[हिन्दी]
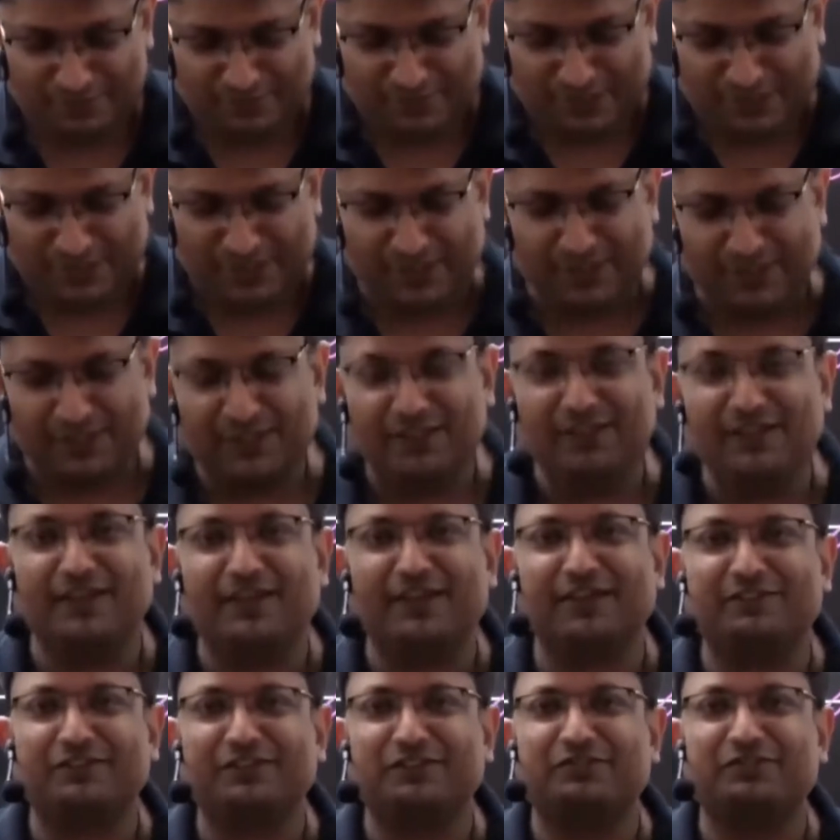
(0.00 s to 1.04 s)
मैंने कहा ठीक
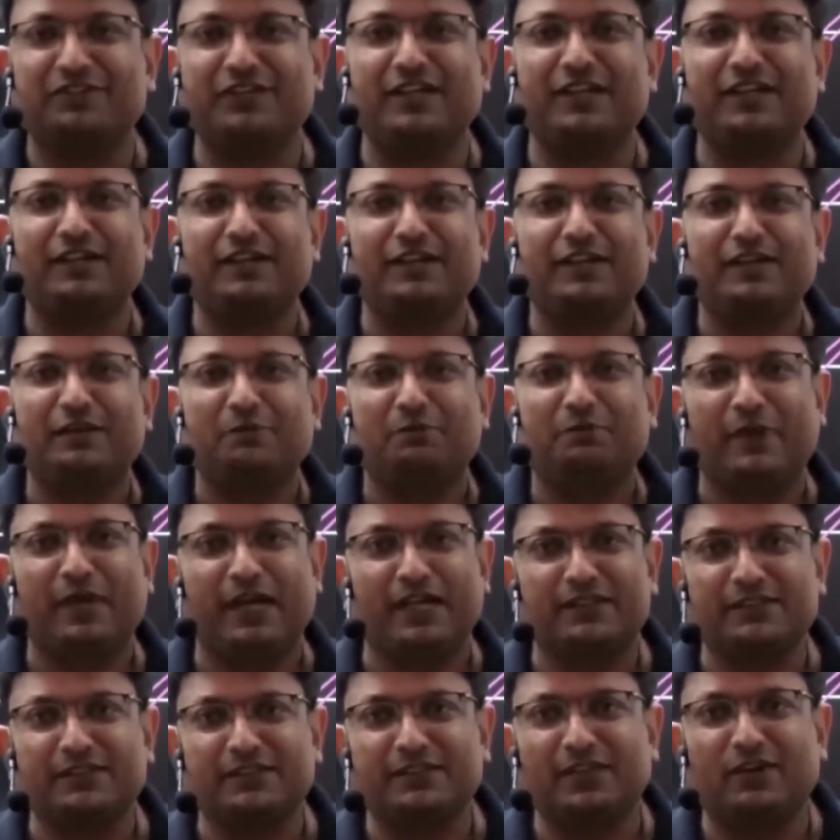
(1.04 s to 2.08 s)
है तो फिर मैं
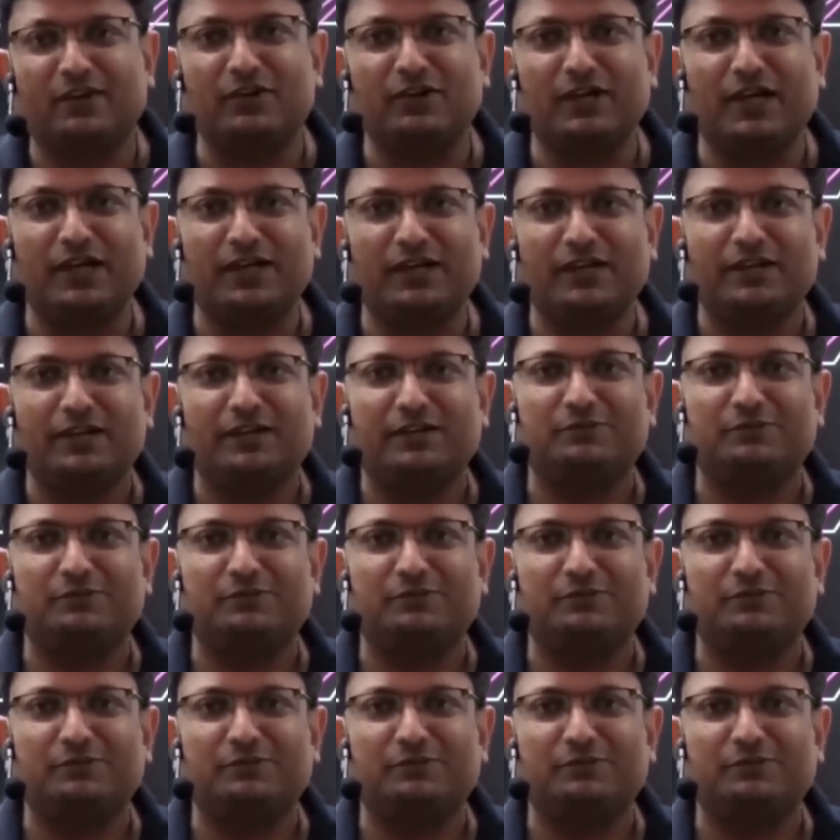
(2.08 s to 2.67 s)
कैसे जाऊंगा